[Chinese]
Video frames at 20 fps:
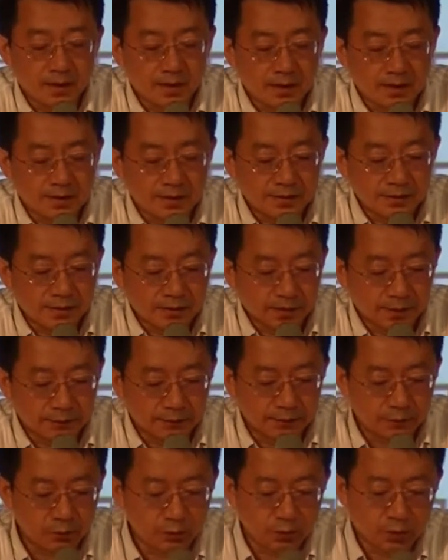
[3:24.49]
那可是这个
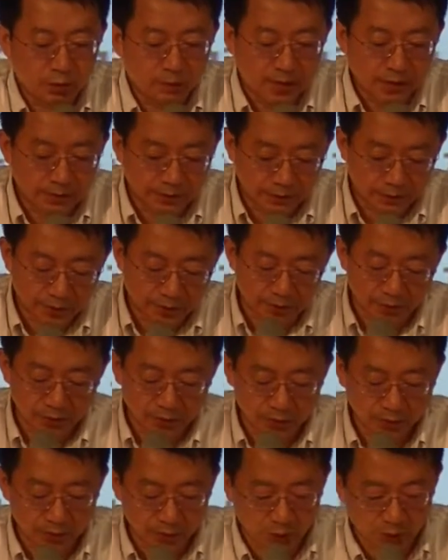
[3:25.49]
公民投票以后
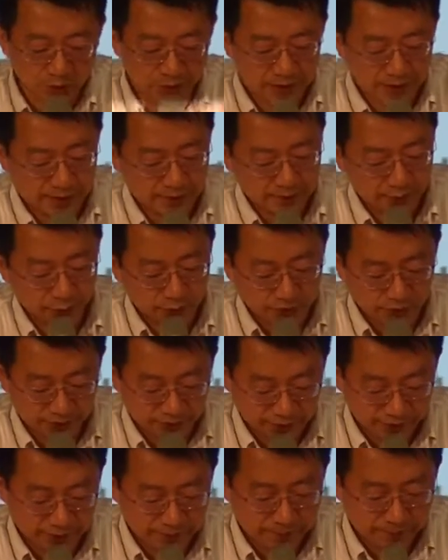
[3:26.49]
都会留下一个问
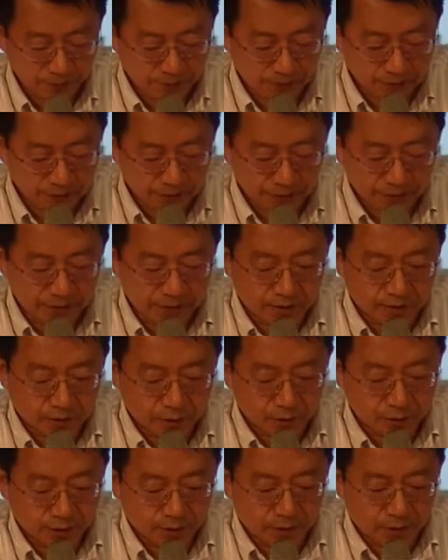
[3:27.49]
题点，就是那个
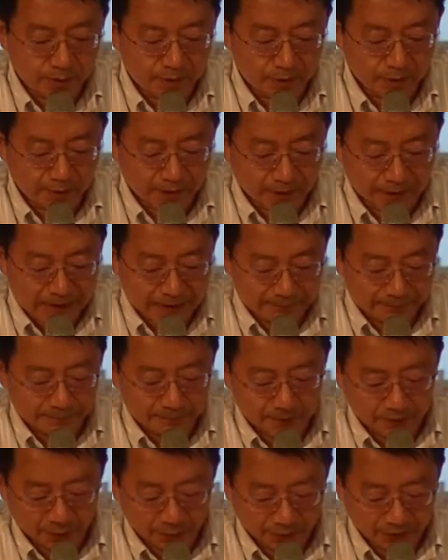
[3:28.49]
公民投票的门槛。
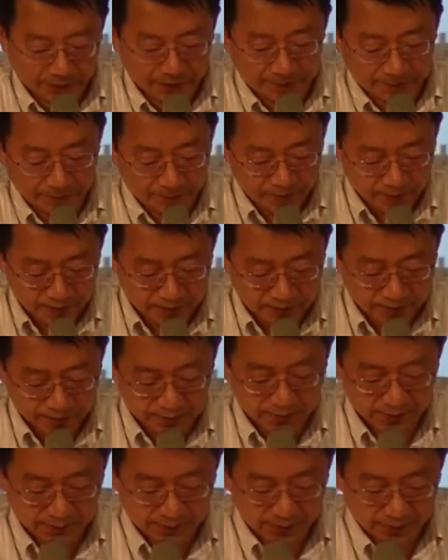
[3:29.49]
的问题，那这
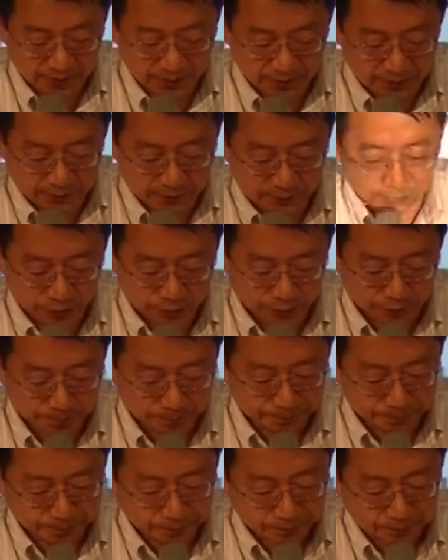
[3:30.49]
这边也提到，就是说，
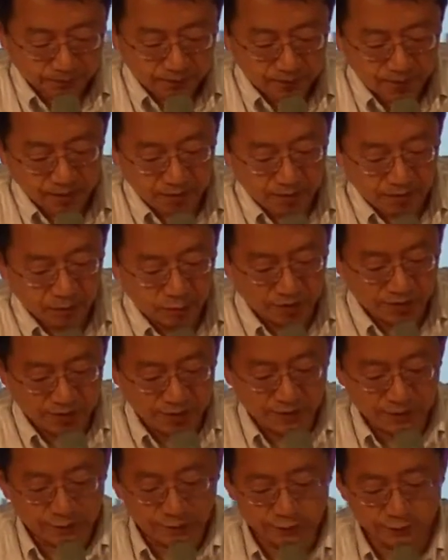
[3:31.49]
呃，去
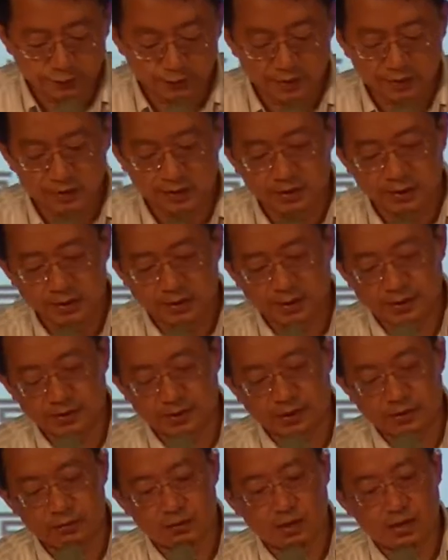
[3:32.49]
申请复议的一个
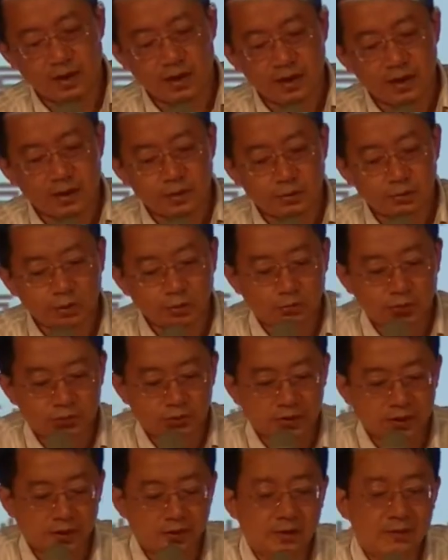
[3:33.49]
情况，所以我
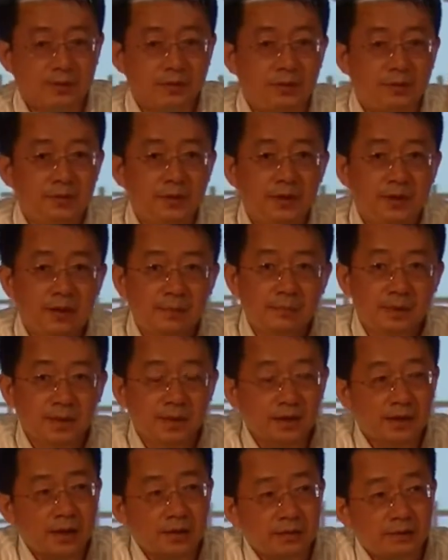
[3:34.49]
觉得可能国民党面
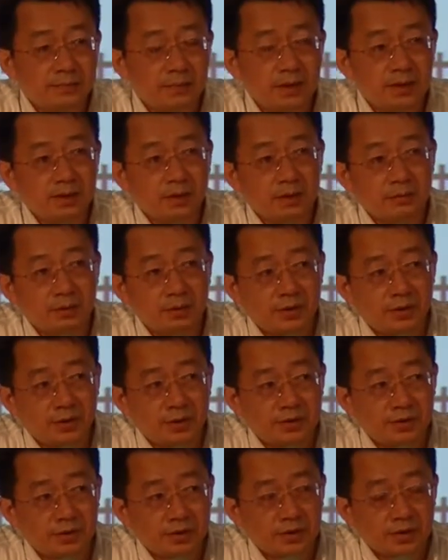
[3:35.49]
临当时面临的一个问
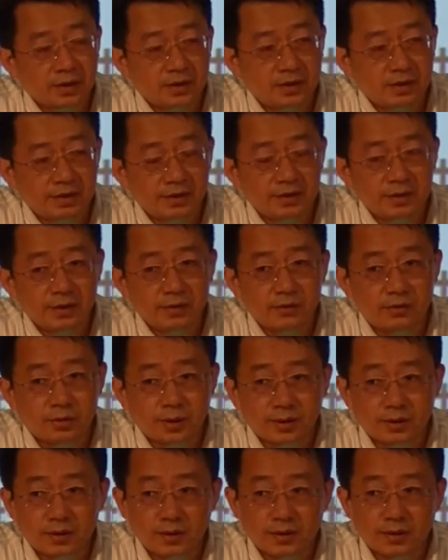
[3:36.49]
题，是你行政
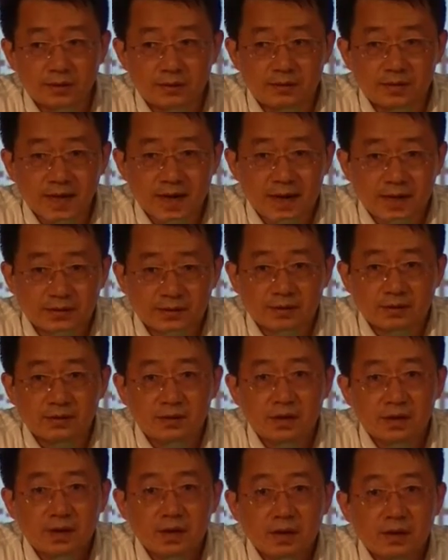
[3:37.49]
权的价
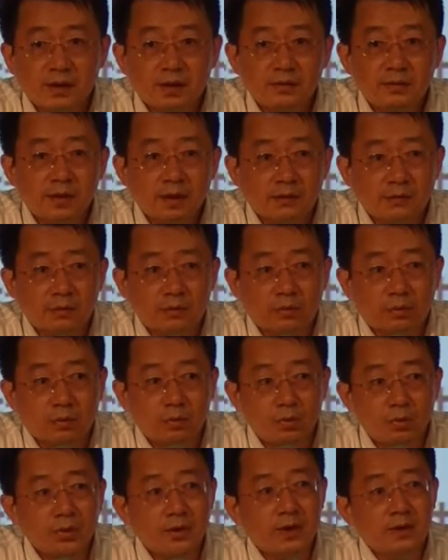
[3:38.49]
值跟到
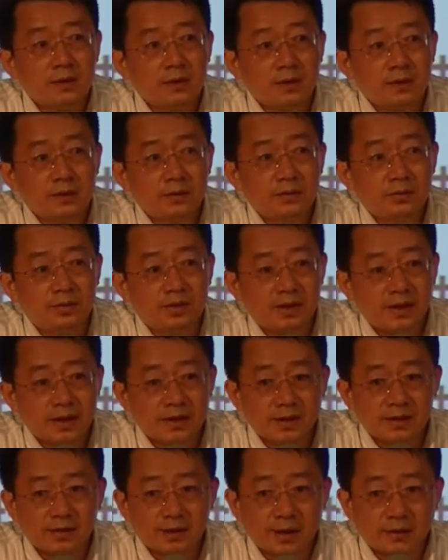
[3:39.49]
国会说其他
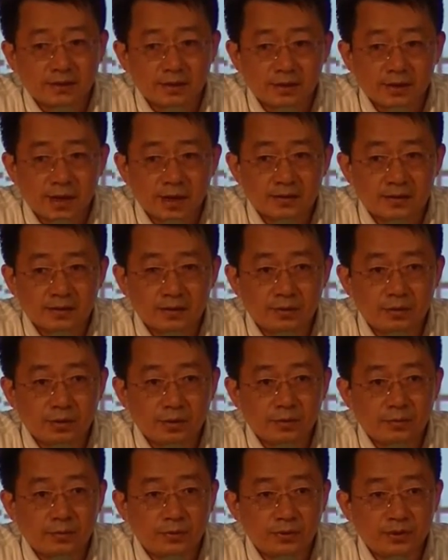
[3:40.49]
政党的价值
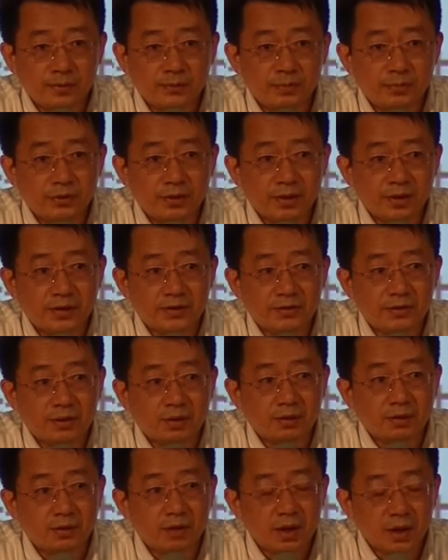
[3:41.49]
会有某一些不一样的时
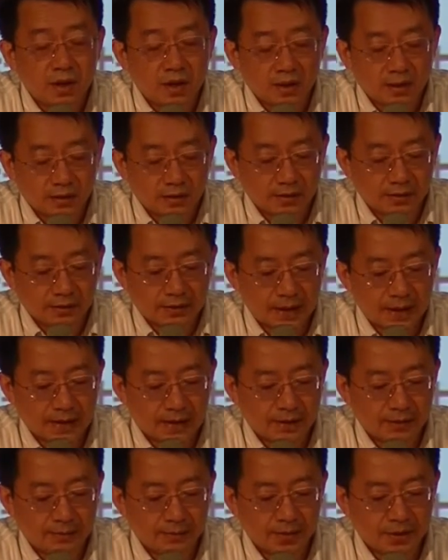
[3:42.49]
候，呃，他
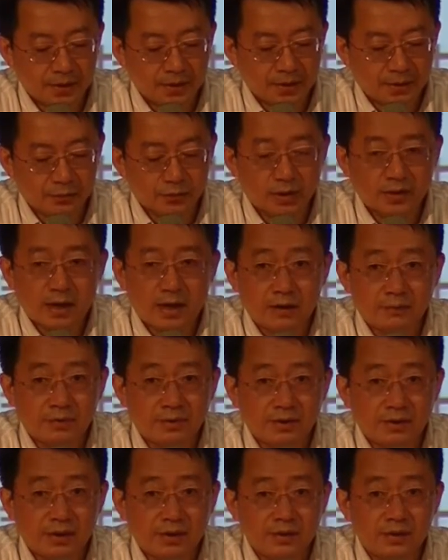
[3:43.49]
可能面临到最大的
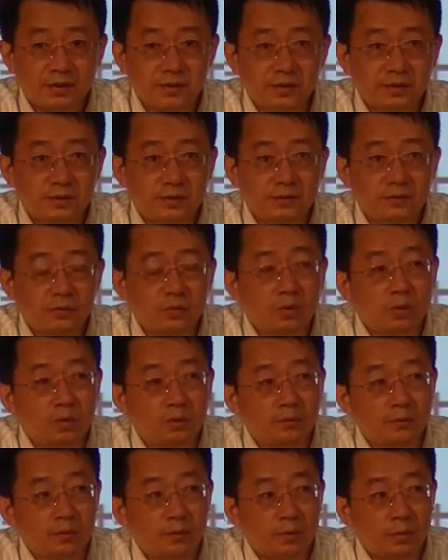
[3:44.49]
问题是
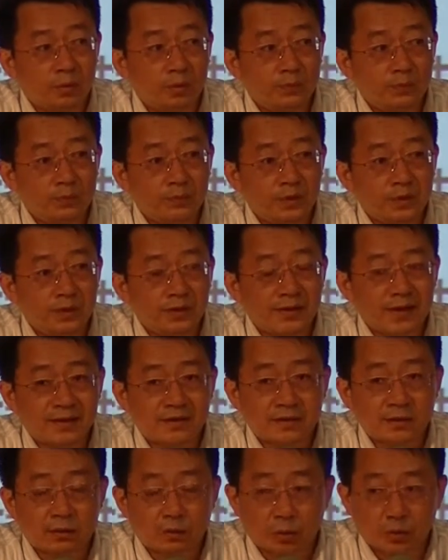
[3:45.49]
做某一部分的价
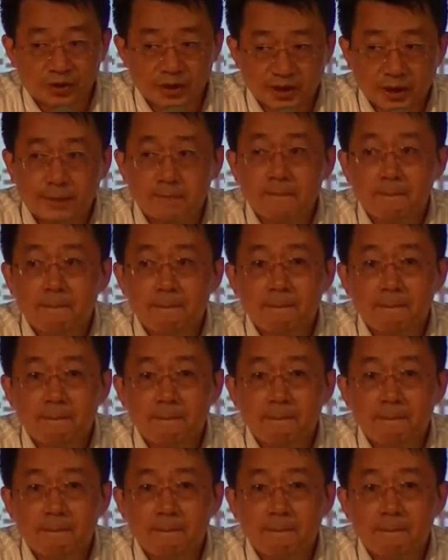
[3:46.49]
值的妥协。